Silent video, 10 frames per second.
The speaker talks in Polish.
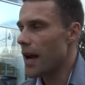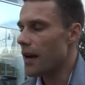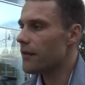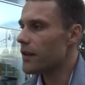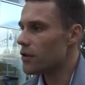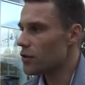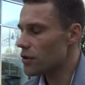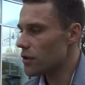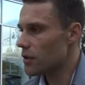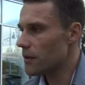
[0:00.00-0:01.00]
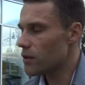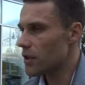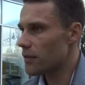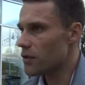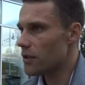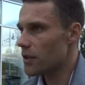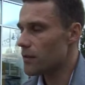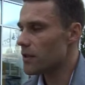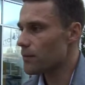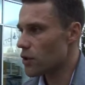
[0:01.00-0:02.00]
ale w większości przede
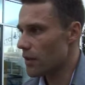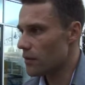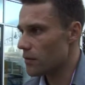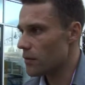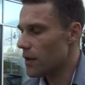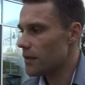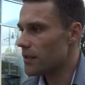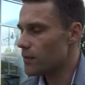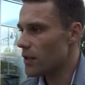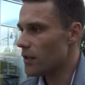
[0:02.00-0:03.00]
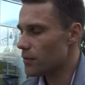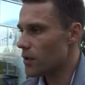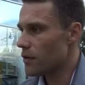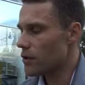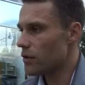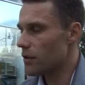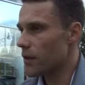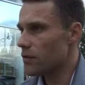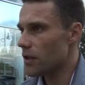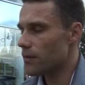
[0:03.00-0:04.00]
wszystkim sprzętu. Ten sprzęt jest przewożony,
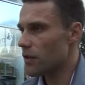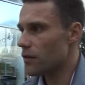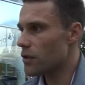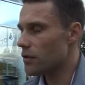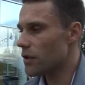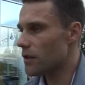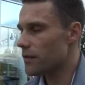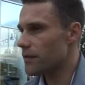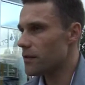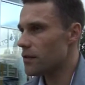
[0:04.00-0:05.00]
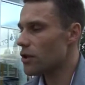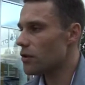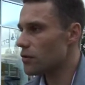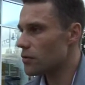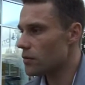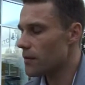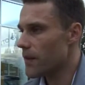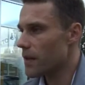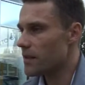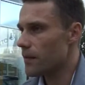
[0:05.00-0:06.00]
będzie przewożony w środku
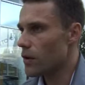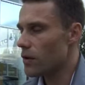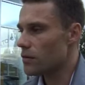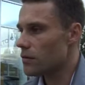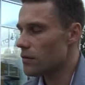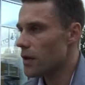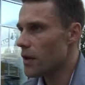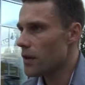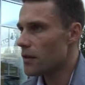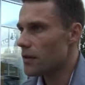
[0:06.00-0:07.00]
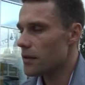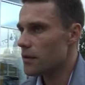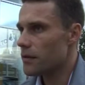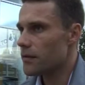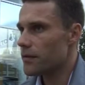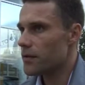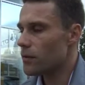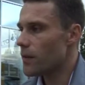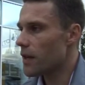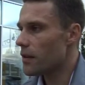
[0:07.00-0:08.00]
samochodu. W
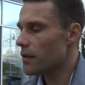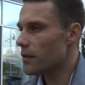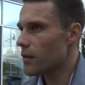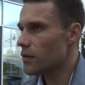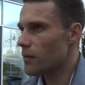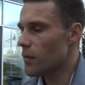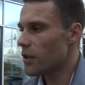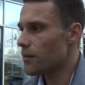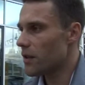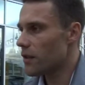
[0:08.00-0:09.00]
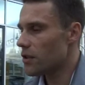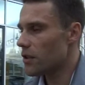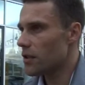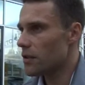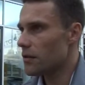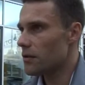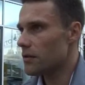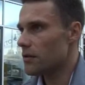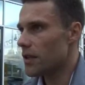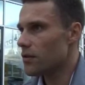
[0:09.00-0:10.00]
sumie będziemy mogli przewieźć
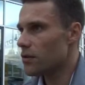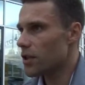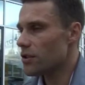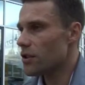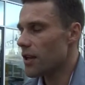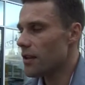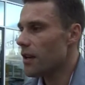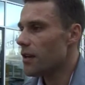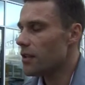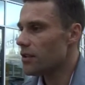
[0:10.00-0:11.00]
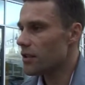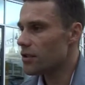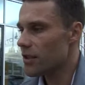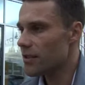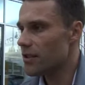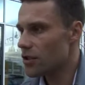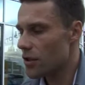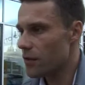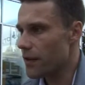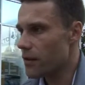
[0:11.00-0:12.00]
jednocześnie
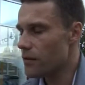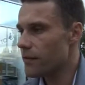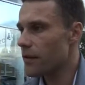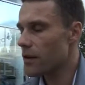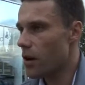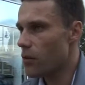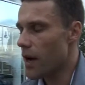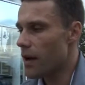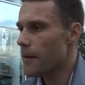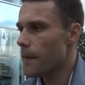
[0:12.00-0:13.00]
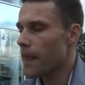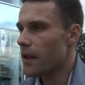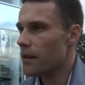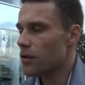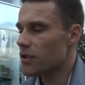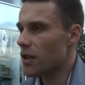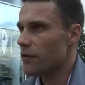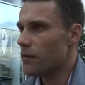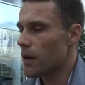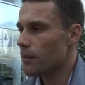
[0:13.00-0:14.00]
16 rowerów, koła,
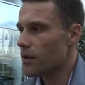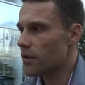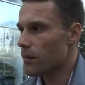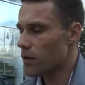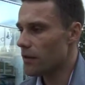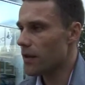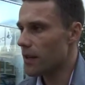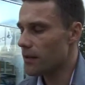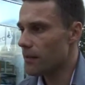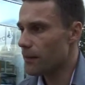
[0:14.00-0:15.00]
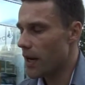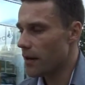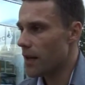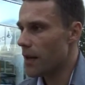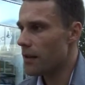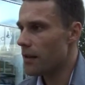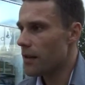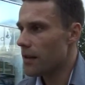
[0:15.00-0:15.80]
docelowo ma być zamontowana tam pralka,